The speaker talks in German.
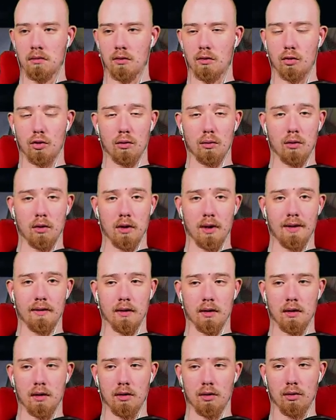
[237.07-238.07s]
Oder
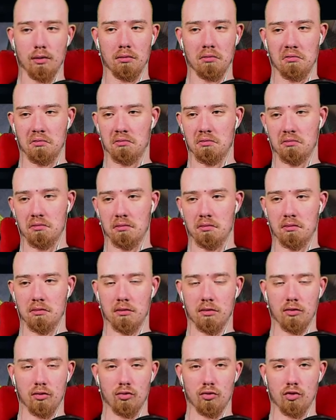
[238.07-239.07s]
whatever. Also,
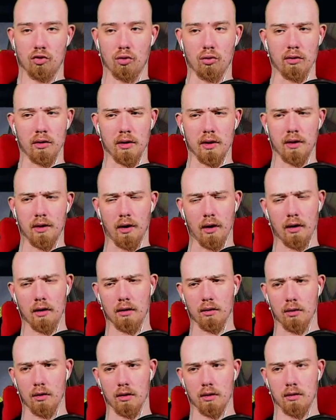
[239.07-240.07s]
wir sind
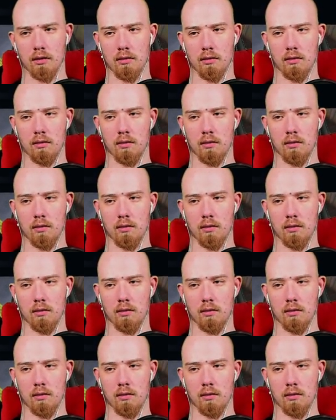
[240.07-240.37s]
ja, oder?